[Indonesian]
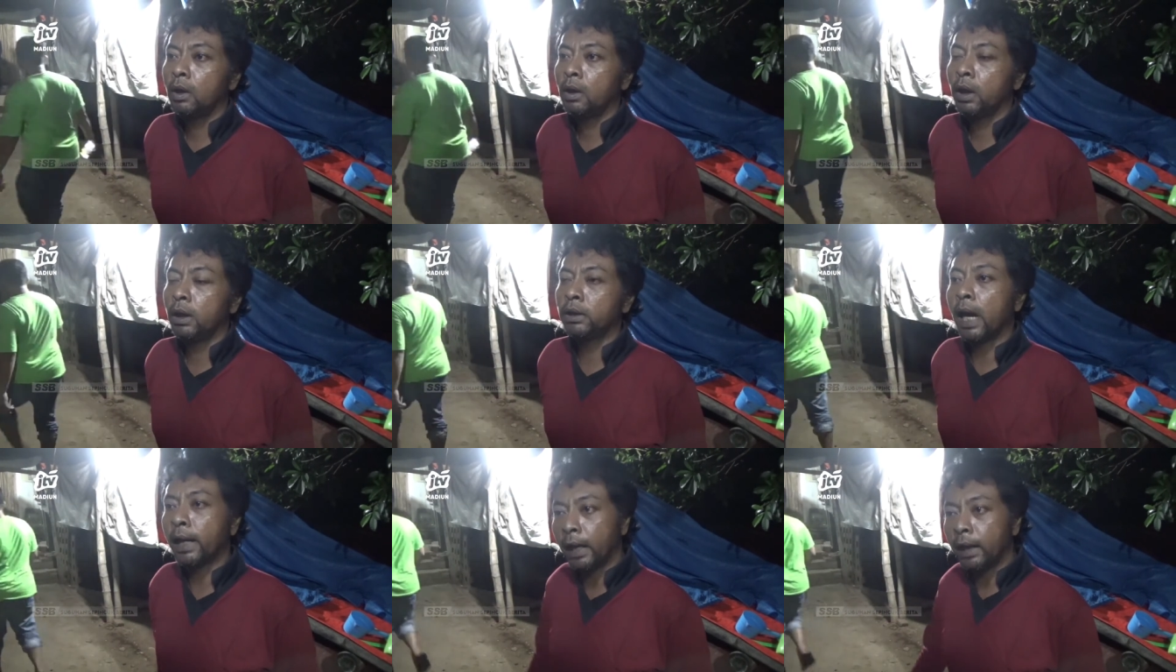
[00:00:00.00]
Ya
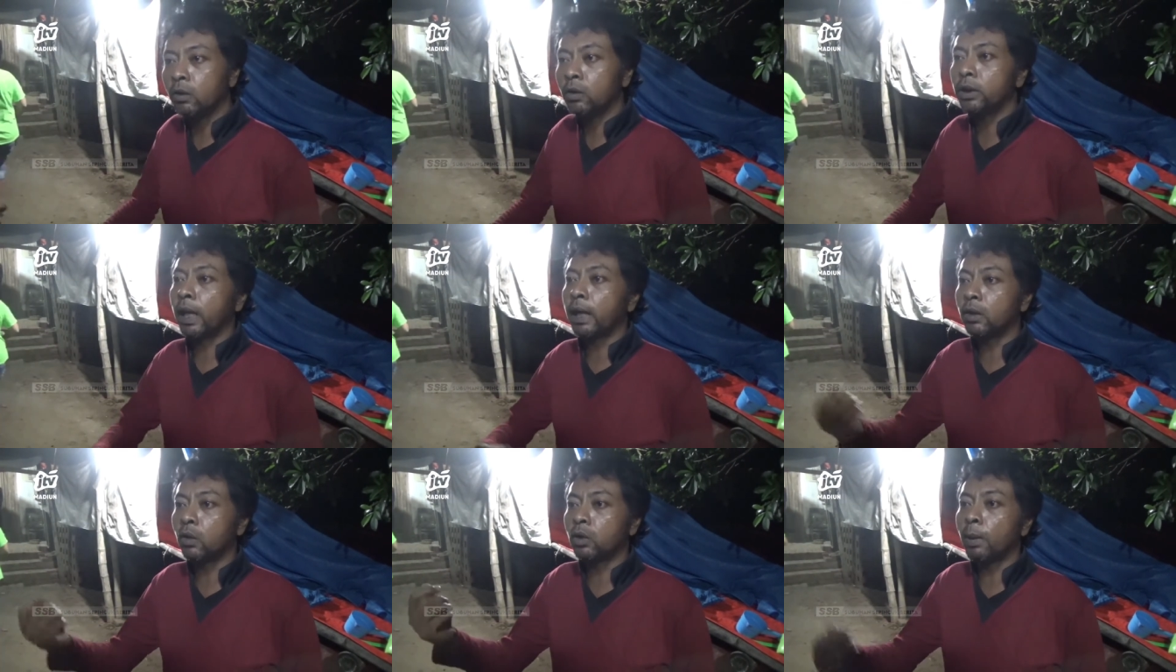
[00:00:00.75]
seharian itu
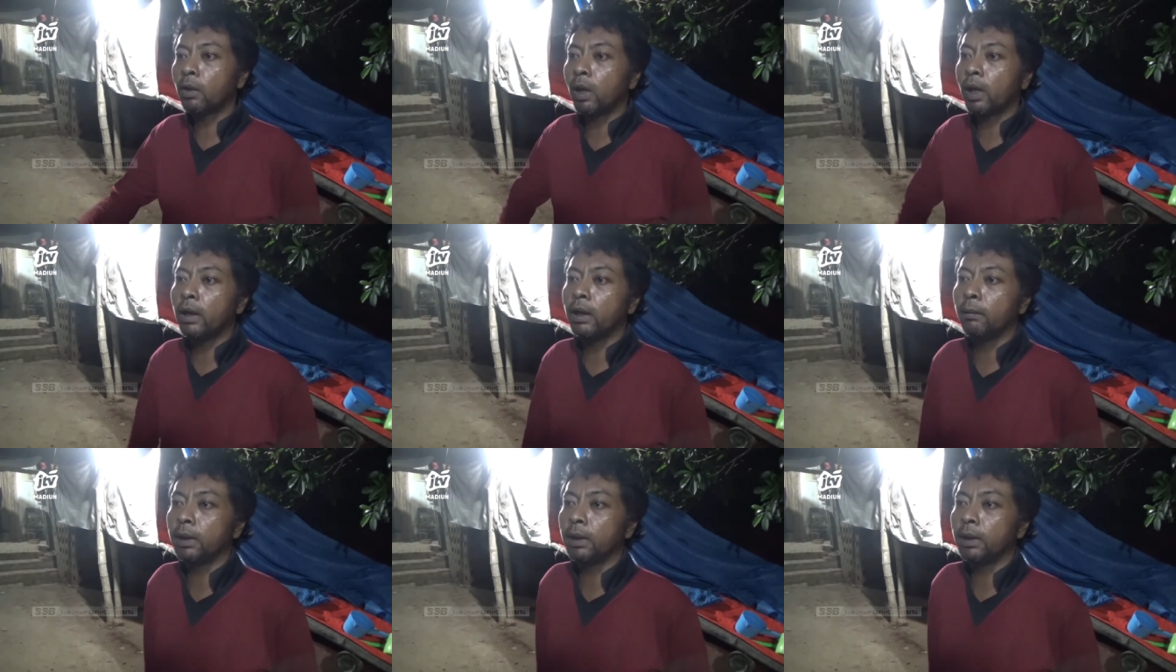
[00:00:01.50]
dicari terus sama keluarganya, Mas.